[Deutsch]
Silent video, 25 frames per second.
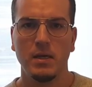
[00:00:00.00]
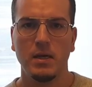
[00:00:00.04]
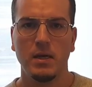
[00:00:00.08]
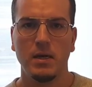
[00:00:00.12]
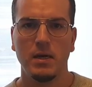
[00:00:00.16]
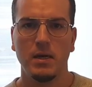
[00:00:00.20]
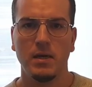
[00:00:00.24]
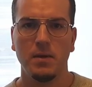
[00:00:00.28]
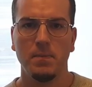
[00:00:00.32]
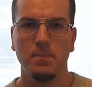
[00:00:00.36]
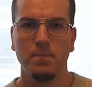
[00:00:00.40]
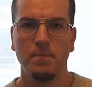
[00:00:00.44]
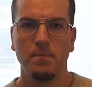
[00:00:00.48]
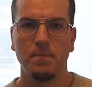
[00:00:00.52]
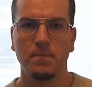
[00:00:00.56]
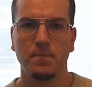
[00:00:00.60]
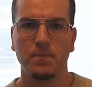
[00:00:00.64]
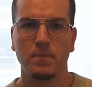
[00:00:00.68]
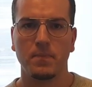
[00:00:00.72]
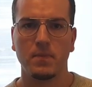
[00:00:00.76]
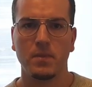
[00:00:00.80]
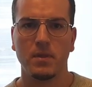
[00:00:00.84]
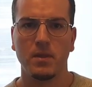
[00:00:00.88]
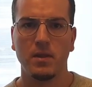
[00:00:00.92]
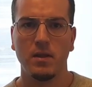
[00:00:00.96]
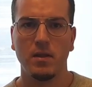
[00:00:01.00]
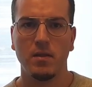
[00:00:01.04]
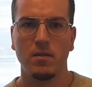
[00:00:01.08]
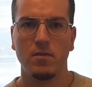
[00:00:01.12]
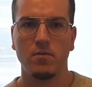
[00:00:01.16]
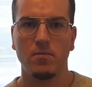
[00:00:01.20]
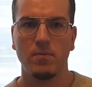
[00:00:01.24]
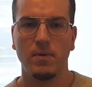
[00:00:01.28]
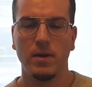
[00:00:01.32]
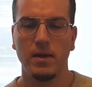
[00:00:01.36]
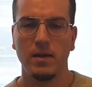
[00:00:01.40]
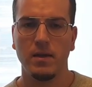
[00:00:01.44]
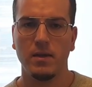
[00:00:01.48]
Ähm, der
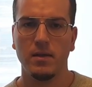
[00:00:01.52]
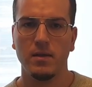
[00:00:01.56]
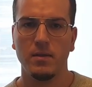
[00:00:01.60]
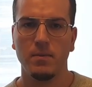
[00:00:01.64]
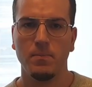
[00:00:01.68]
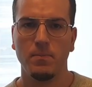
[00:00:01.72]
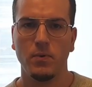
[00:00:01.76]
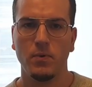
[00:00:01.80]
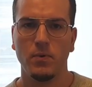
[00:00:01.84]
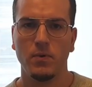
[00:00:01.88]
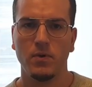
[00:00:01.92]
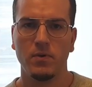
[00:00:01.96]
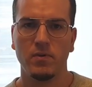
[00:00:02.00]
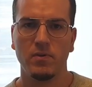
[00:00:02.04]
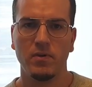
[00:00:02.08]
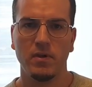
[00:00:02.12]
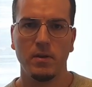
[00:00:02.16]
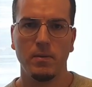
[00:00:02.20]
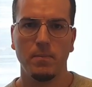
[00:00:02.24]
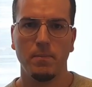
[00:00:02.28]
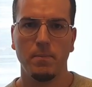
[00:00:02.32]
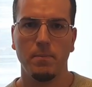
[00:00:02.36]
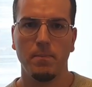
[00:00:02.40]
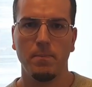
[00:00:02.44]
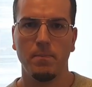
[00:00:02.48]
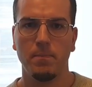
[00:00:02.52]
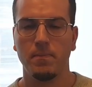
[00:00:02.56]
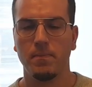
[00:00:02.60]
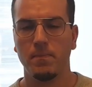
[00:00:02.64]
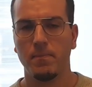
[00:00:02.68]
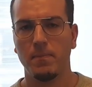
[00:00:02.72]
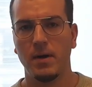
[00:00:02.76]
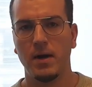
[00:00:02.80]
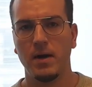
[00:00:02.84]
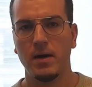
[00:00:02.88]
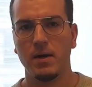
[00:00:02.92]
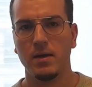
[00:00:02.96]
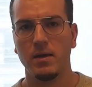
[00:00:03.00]
zweite Punkt sind
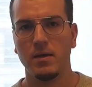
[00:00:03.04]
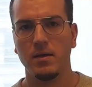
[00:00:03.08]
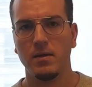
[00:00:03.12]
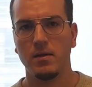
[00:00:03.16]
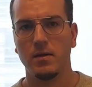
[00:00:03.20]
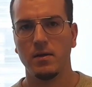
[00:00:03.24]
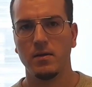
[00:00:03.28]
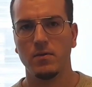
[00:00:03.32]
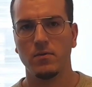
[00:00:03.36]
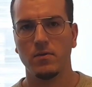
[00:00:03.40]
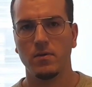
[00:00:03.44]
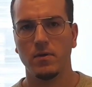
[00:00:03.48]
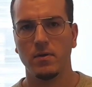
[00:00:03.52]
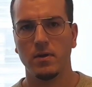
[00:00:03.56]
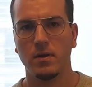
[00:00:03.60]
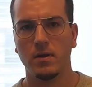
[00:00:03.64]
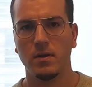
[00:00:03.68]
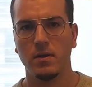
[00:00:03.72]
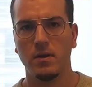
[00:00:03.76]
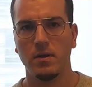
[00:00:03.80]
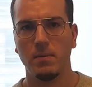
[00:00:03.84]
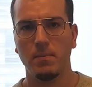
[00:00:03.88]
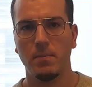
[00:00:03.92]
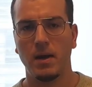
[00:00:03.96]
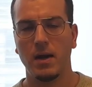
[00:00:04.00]
Marke, also die